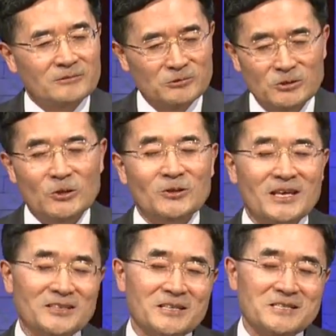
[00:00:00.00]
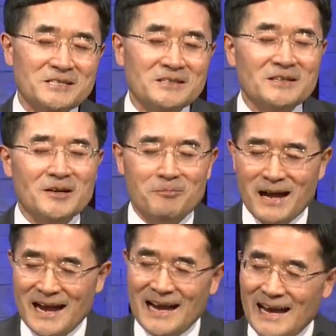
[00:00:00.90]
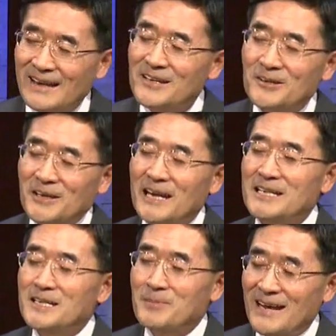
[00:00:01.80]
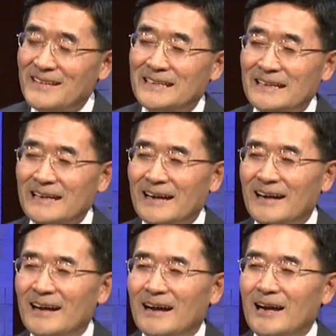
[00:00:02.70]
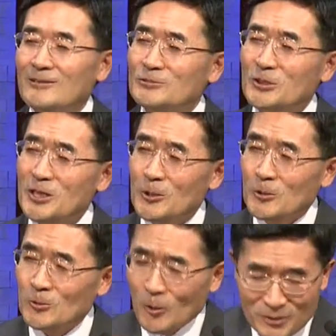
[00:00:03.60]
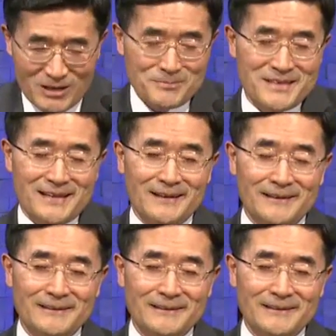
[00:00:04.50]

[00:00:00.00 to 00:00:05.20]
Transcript: 운동에 의해서 많이 영향을 받으니까 운동이 꼭 필요합니다.